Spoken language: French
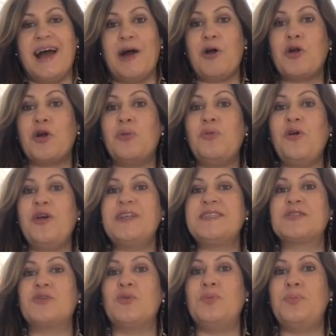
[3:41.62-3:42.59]
Alors comment
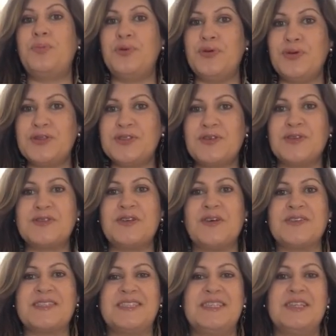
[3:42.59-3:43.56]
est-ce qu'on peut s'en
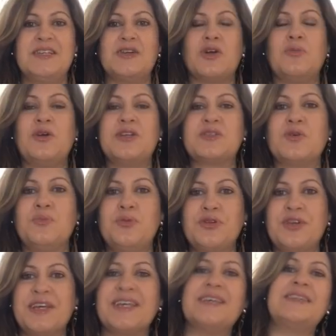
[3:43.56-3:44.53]
sortir Comment est-ce qu'on peut
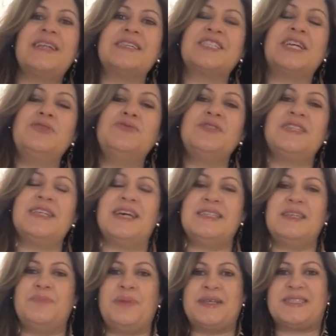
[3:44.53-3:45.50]
guérir la jalousie et la
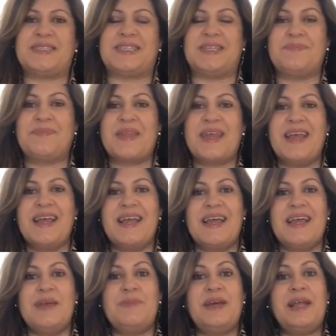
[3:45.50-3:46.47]
dépasser
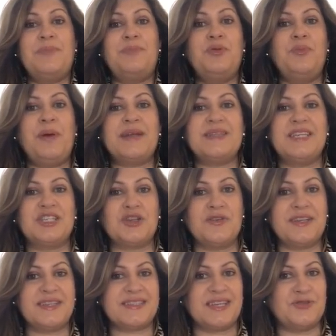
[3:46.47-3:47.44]
Eh bien la plupart des gens
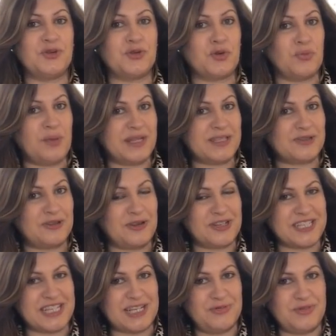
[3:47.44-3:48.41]
essayent de combattre
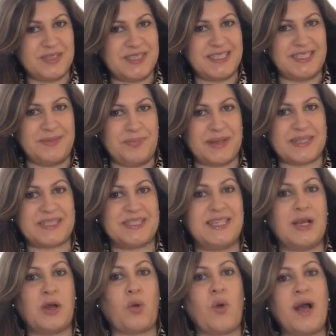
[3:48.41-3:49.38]
leur jalousie parce
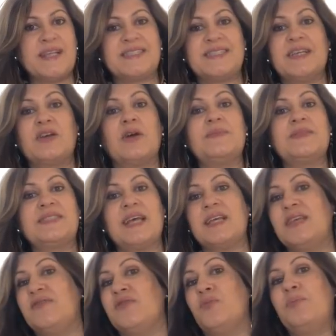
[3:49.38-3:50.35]
qu'ils croient que c'est comme ça
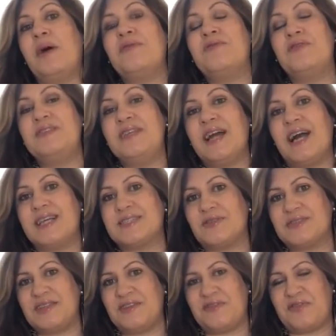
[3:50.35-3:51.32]
qu'ils vont parvenir à
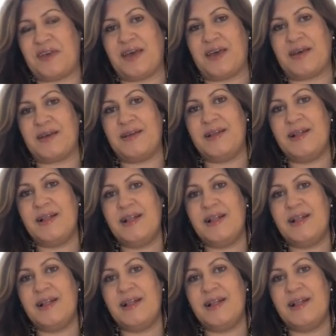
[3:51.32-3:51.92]
s'en défaire.